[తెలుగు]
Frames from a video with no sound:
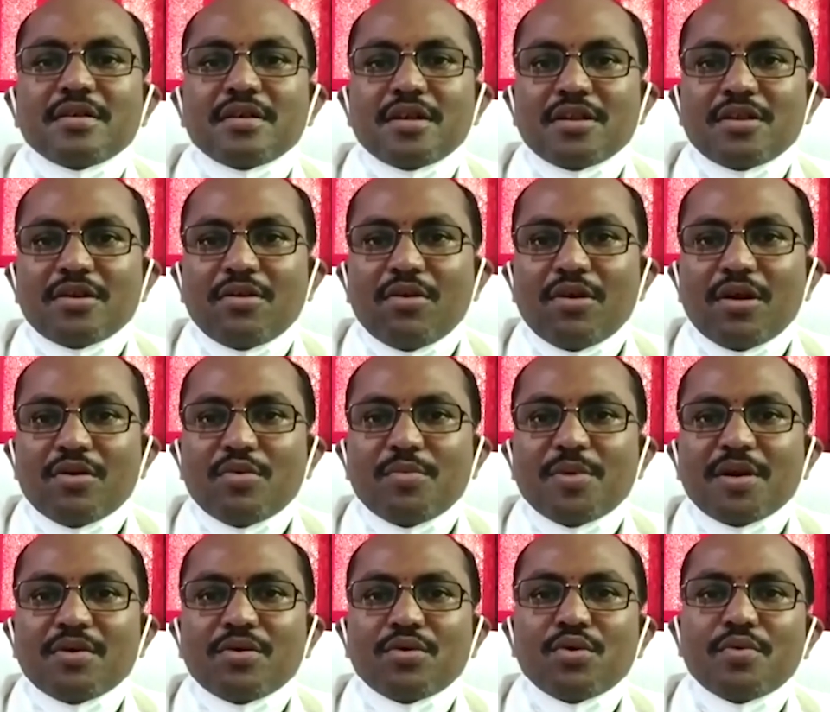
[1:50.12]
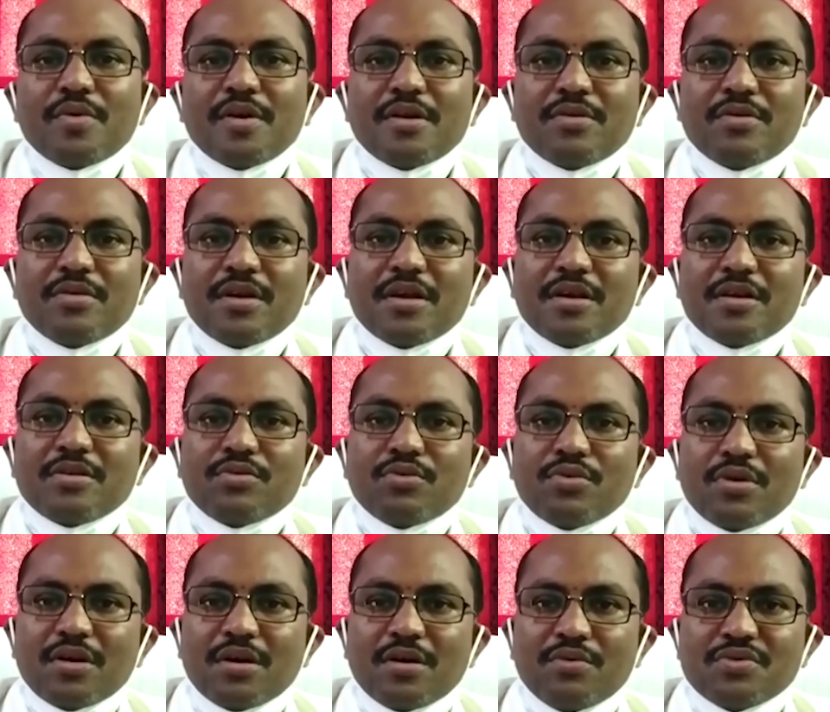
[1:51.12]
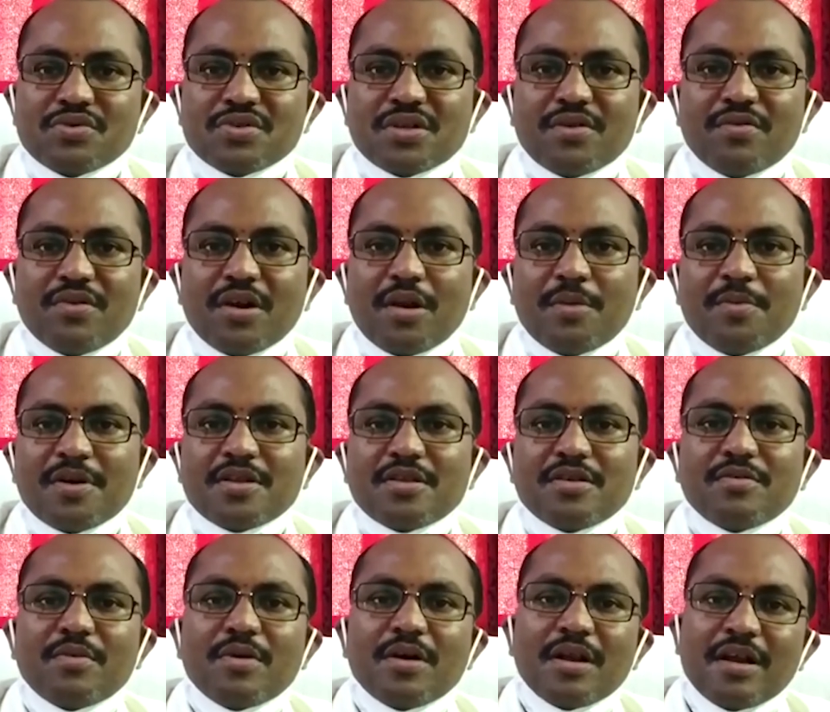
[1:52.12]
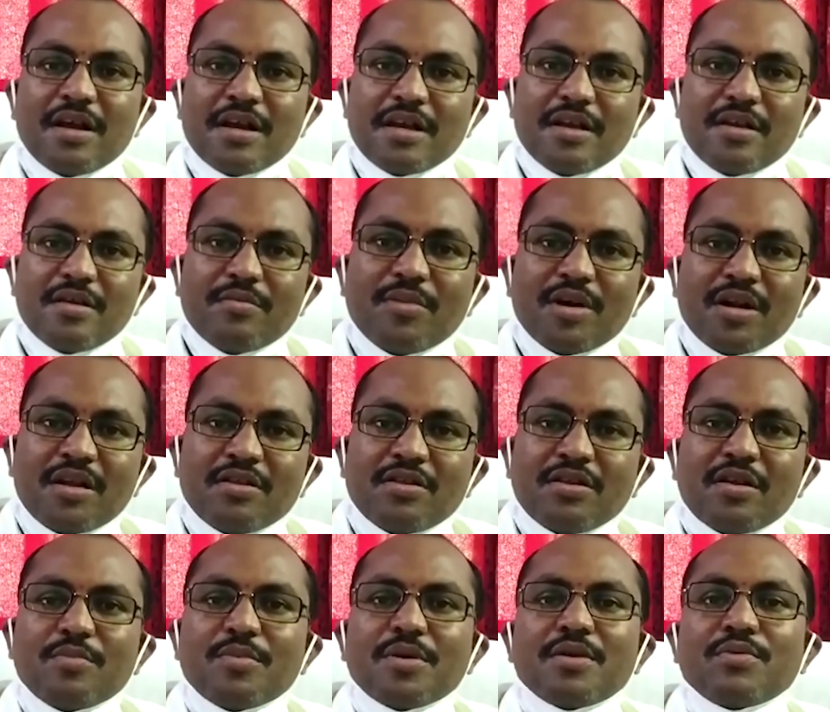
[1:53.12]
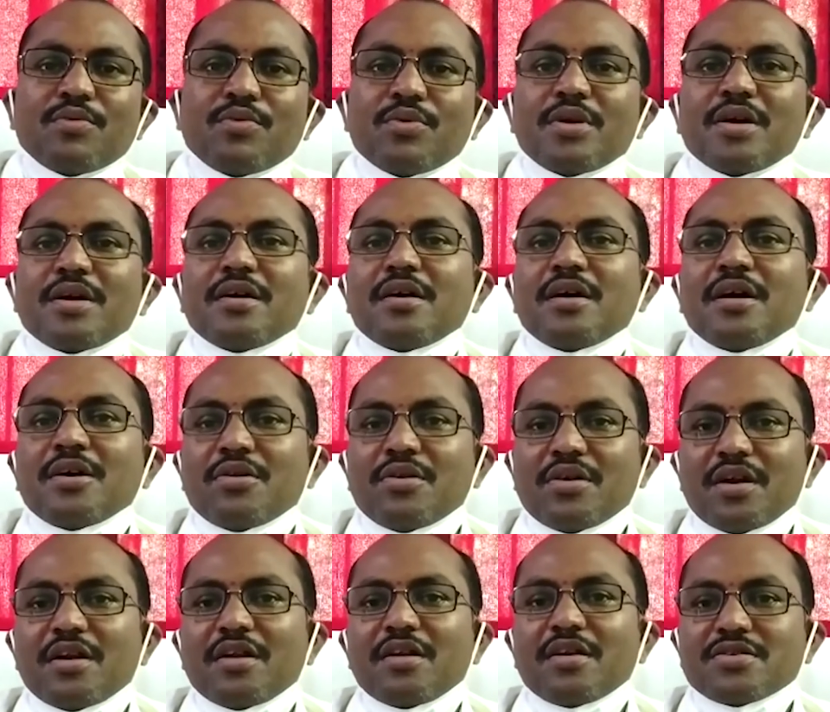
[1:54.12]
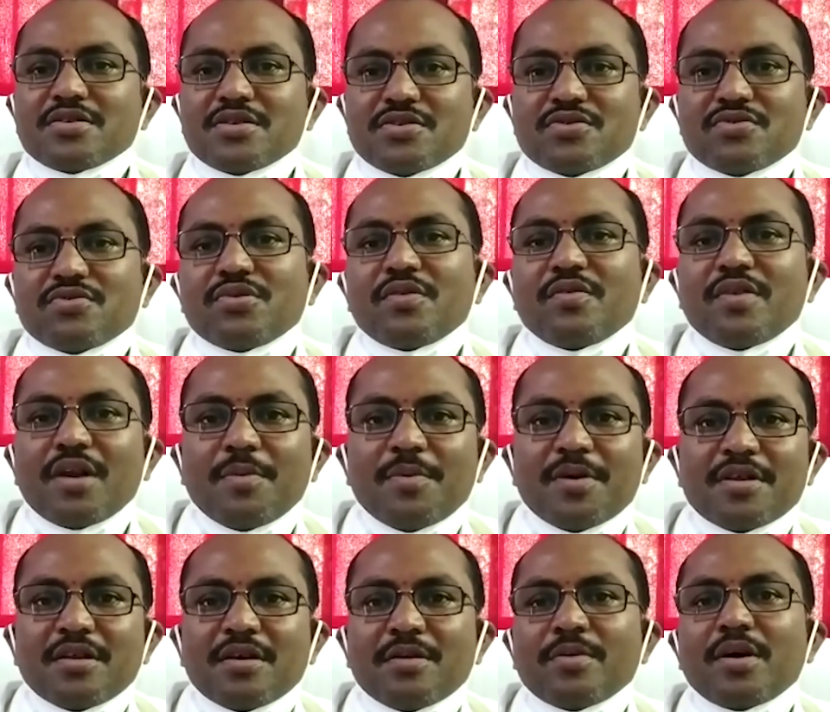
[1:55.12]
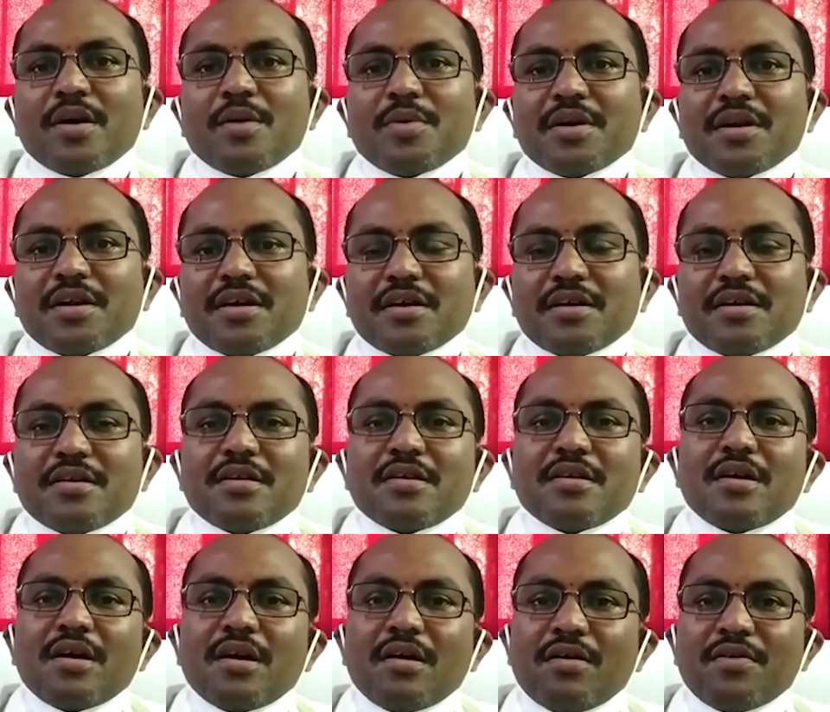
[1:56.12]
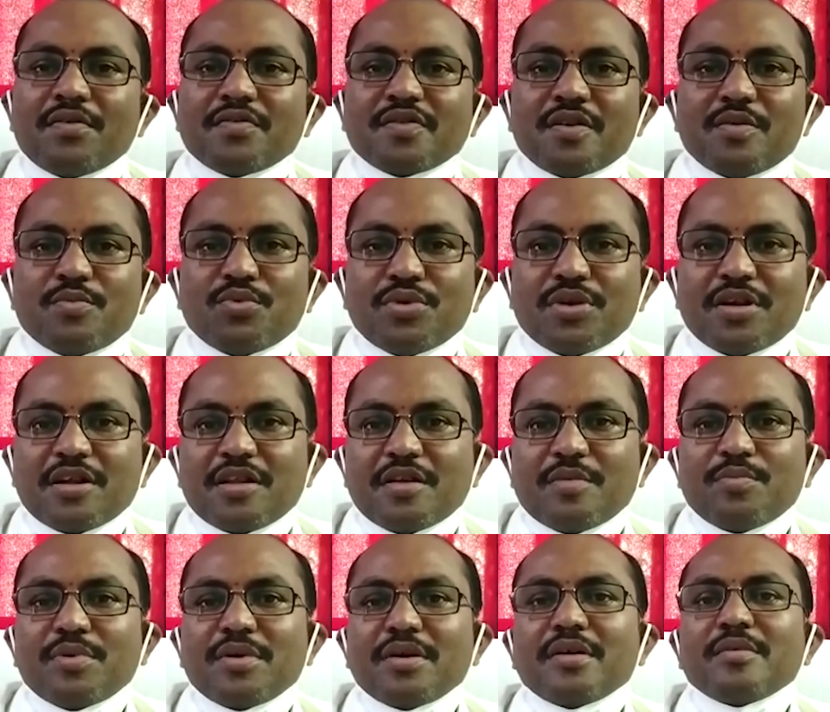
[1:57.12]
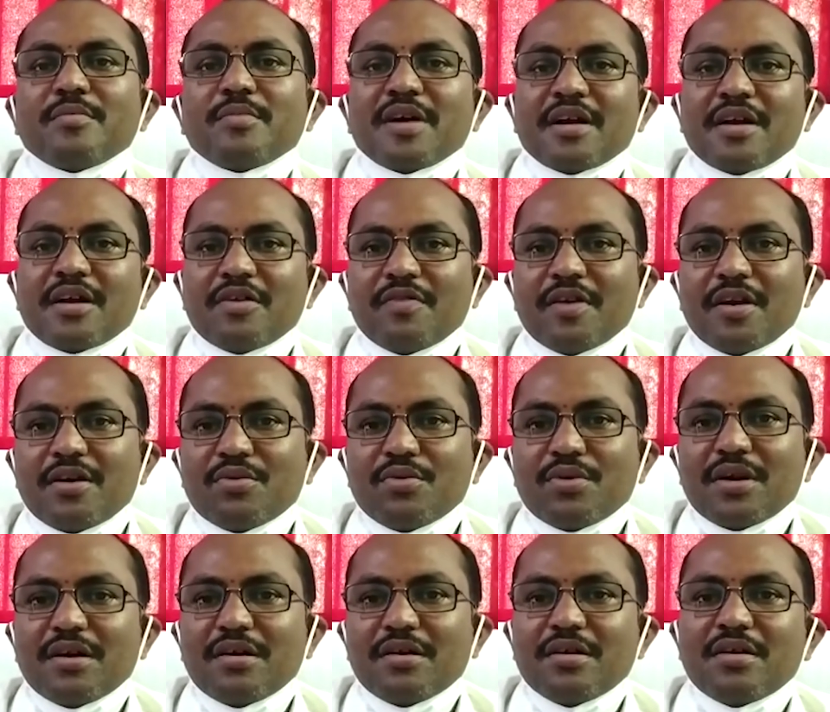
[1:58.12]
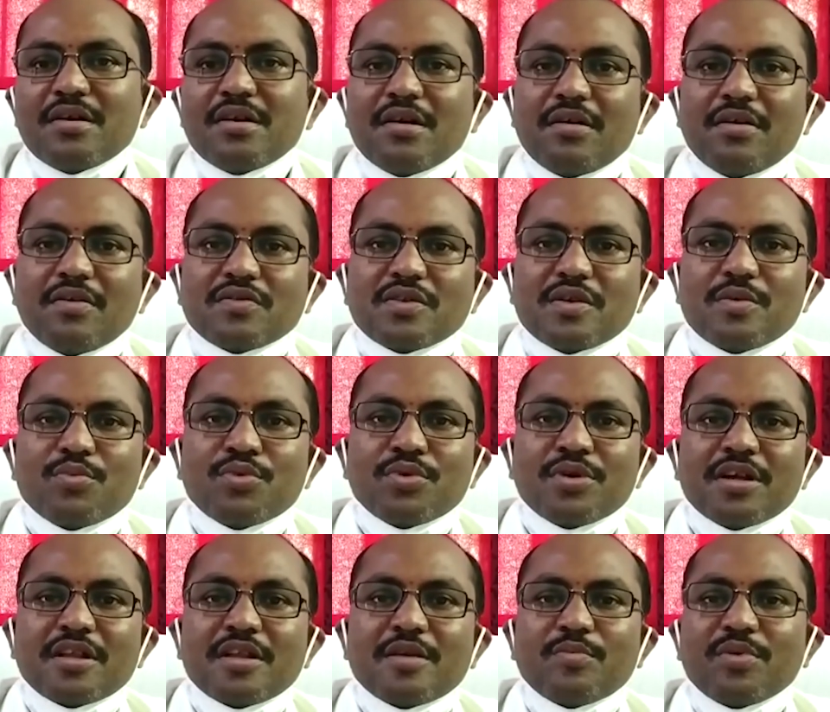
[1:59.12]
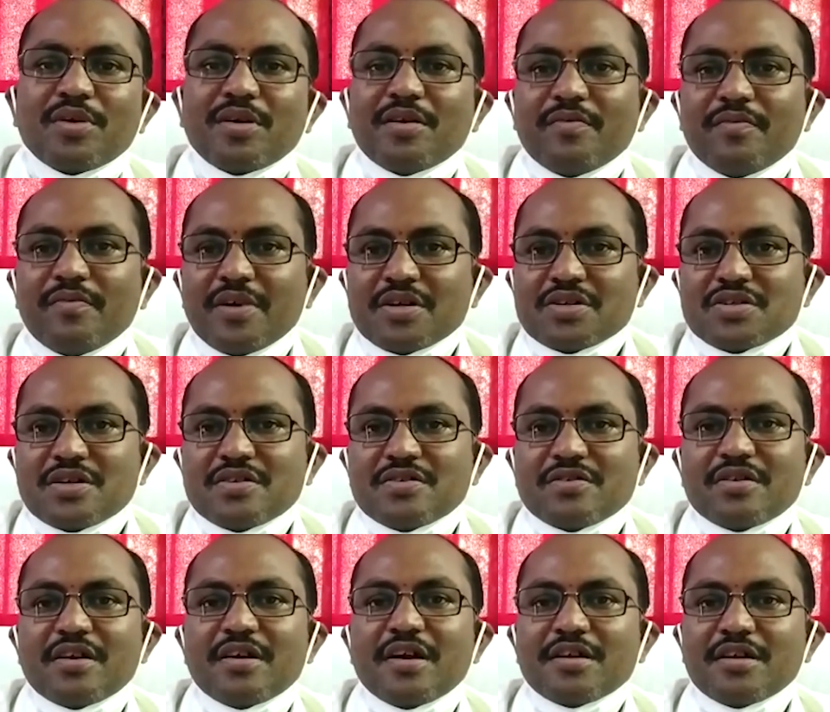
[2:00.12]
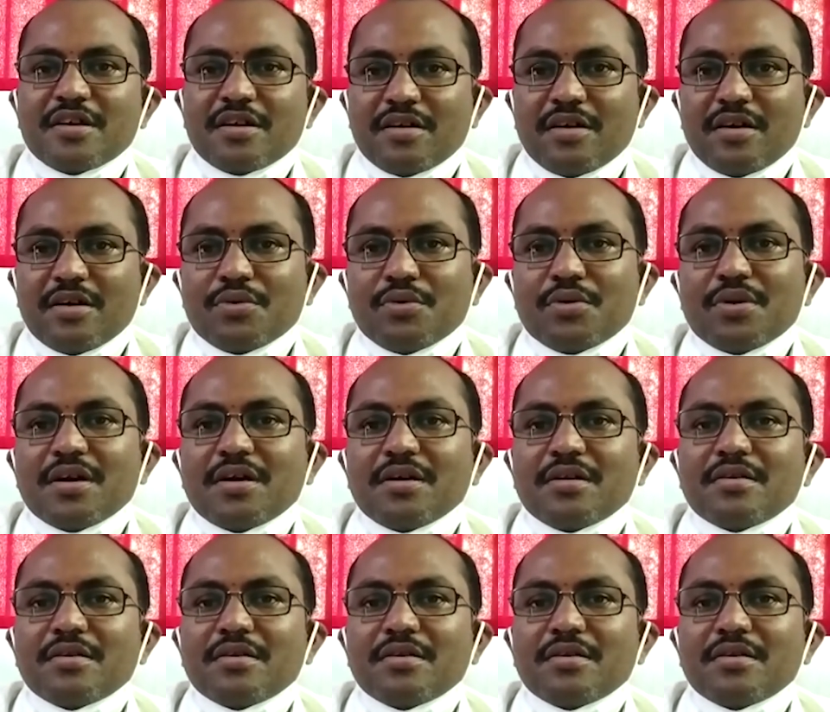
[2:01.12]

ఇతరులకు మనం కోవిడ్ నుండి దూరంగా ఉంచిన వాళ్ళం అవుతాం అలాగే మనంతలో మనం కూడా ఆరోగ్యాన్ని రక్షించుకున్న వాళ్ళం అవుతాం కాబట్టి అవసరం ఉంటే తప్ప బయటకు వెళ్లకుండా అవసరం ఉంటే తప్ప ఫంక్షన్స్కి అటెండ్ కాకుండా